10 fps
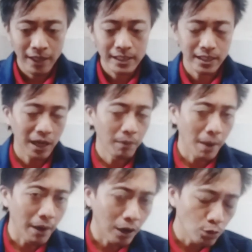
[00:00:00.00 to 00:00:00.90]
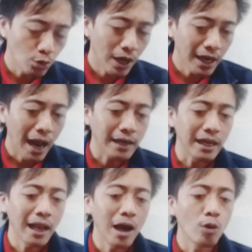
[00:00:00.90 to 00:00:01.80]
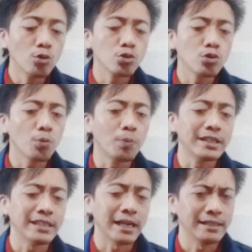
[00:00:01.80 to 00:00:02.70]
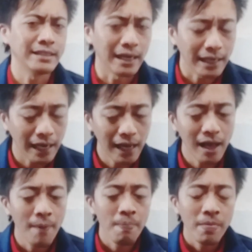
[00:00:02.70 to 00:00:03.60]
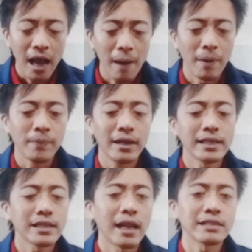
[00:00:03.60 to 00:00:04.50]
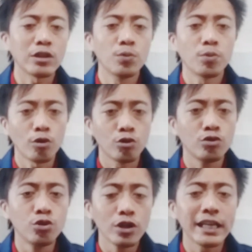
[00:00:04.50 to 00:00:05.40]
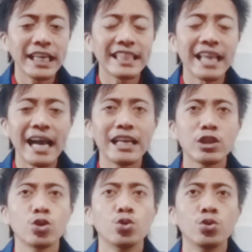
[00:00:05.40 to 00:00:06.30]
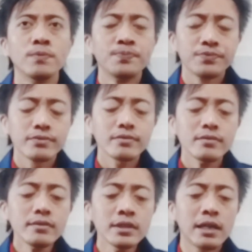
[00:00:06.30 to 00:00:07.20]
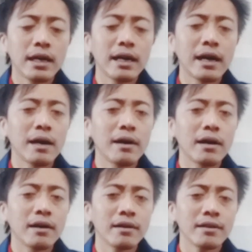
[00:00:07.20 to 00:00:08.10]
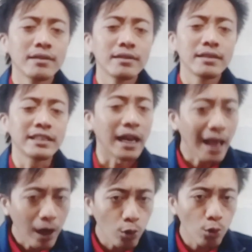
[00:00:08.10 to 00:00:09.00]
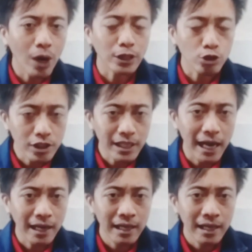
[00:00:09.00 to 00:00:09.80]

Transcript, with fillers: selain menambah keuntungan adalah untuk berjaga-jaga apabila salah satu produk kita itu uh, tidak laku atau stuck